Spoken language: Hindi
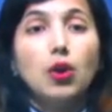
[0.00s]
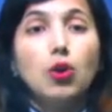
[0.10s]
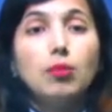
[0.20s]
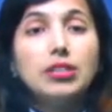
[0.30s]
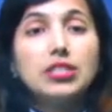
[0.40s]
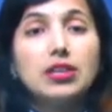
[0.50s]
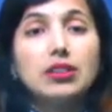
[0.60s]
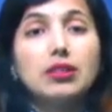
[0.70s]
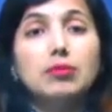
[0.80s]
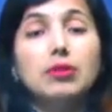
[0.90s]
कोविड
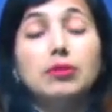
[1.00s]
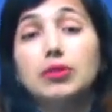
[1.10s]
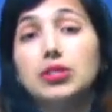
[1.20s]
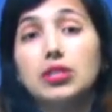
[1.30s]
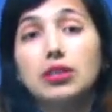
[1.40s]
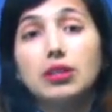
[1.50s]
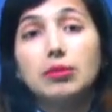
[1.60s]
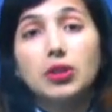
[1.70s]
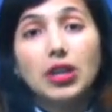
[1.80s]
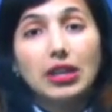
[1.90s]

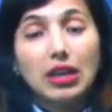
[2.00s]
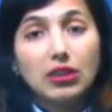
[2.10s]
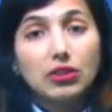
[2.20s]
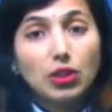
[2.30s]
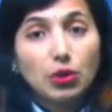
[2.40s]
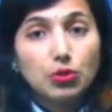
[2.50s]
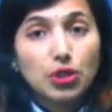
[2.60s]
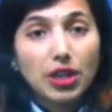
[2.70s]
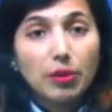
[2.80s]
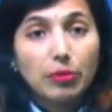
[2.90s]
संक्रमण के कारण
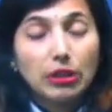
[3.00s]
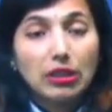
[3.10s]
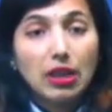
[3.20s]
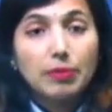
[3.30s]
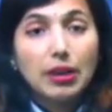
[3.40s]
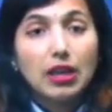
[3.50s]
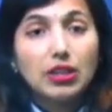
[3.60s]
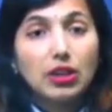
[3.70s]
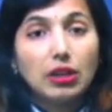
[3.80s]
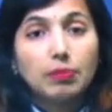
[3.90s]
धनुषा के मिथिला
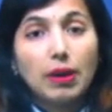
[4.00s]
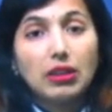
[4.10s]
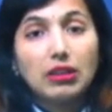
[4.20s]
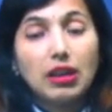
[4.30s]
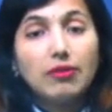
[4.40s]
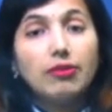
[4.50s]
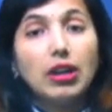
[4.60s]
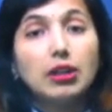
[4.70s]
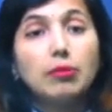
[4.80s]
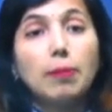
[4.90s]
बिहारी नगरपालिका
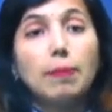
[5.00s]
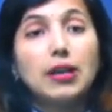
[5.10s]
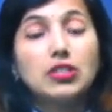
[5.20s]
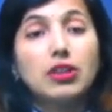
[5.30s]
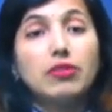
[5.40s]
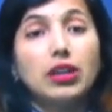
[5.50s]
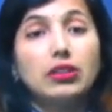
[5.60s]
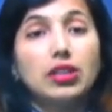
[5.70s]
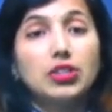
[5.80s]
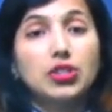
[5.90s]
वार्ड नंबर पांच के
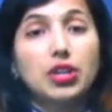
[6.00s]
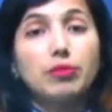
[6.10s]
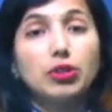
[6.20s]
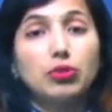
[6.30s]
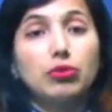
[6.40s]
वार्ड अध्यक्ष के मृत्यु